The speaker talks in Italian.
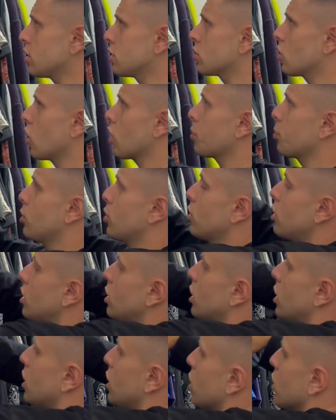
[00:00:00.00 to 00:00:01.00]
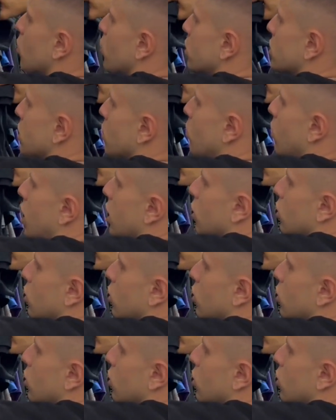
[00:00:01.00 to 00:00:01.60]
Scorpion, questa qua